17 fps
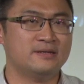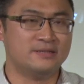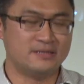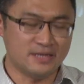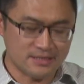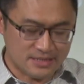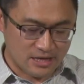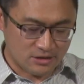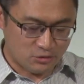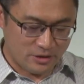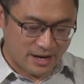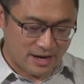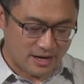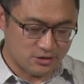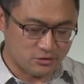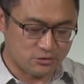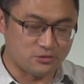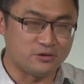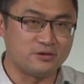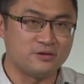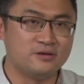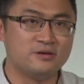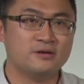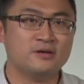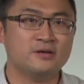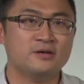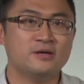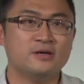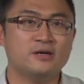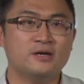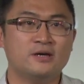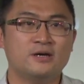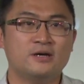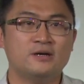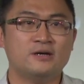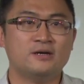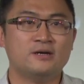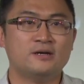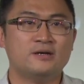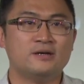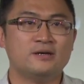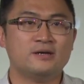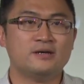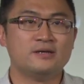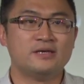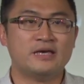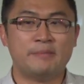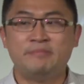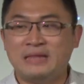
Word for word: 这个杖对他来说，也